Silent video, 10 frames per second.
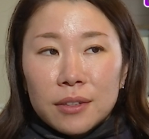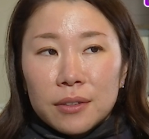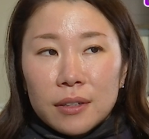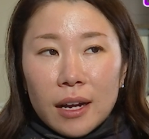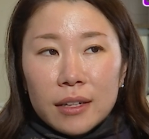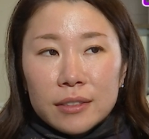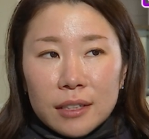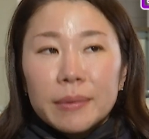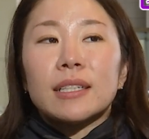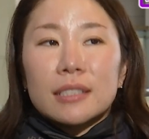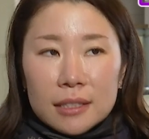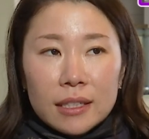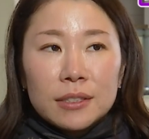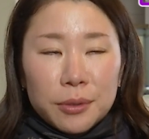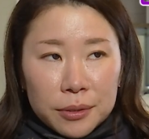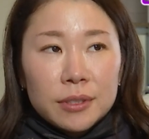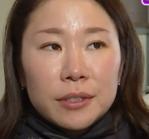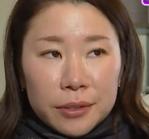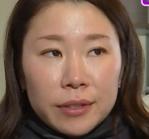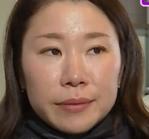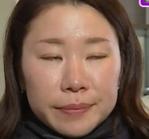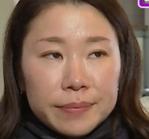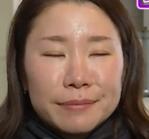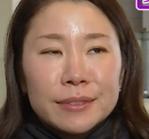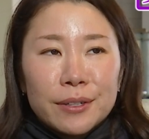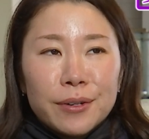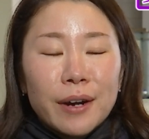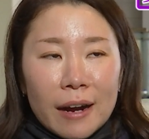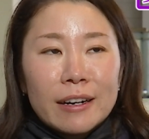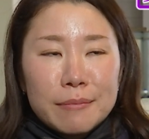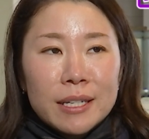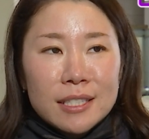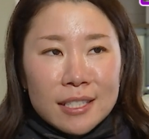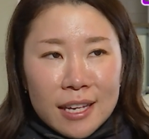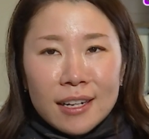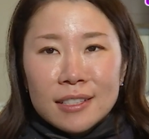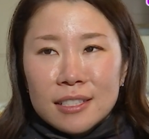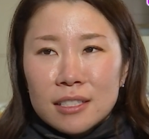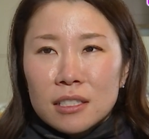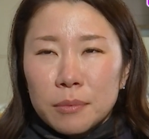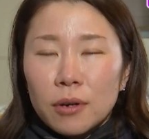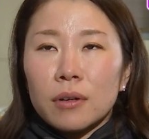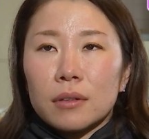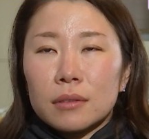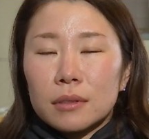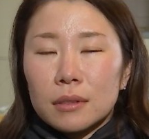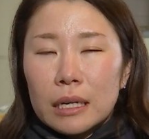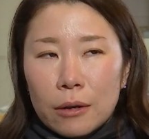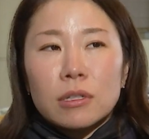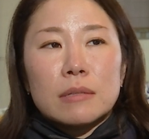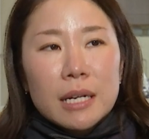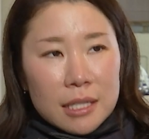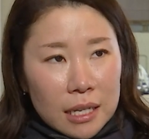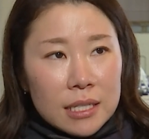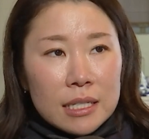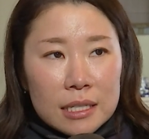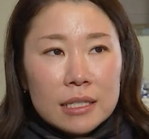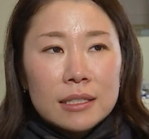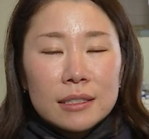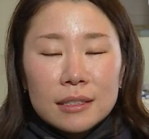境を変えるためですね一言で言うといろいろ変わりました生活も引っ越しましたし、